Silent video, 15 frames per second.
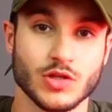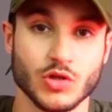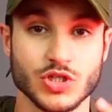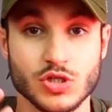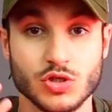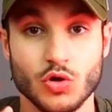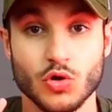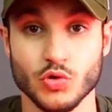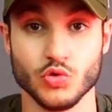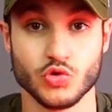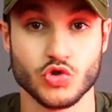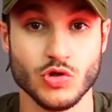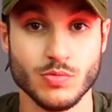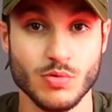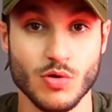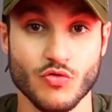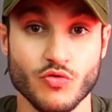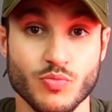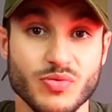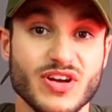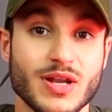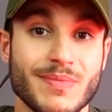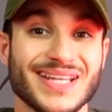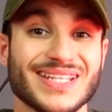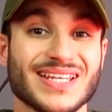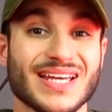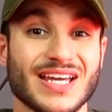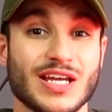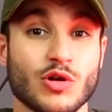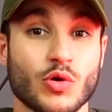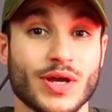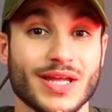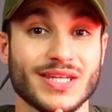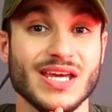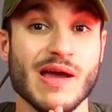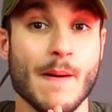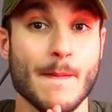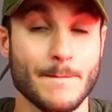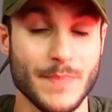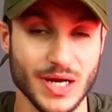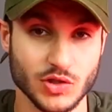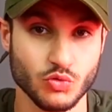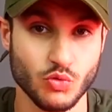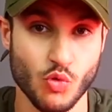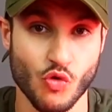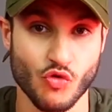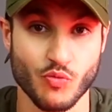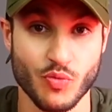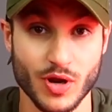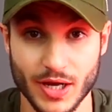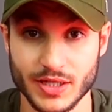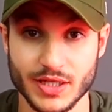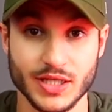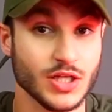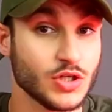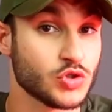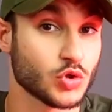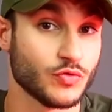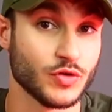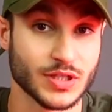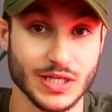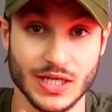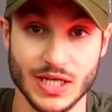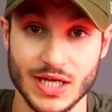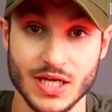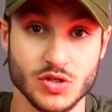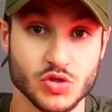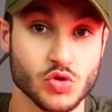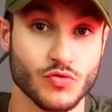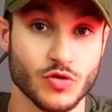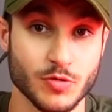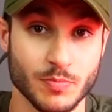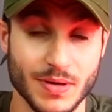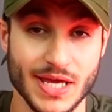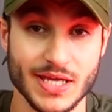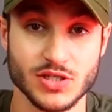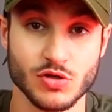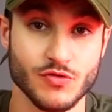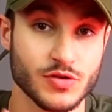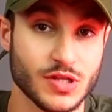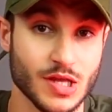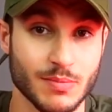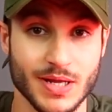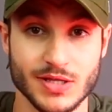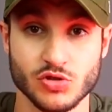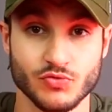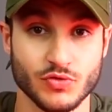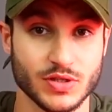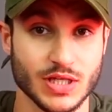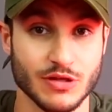Tandis que YouTube, vous pouvez le mettre et le regarder partout. Vous pouvez le regarder sur votre télé, sur votre Play, sur votre tablette, sur votre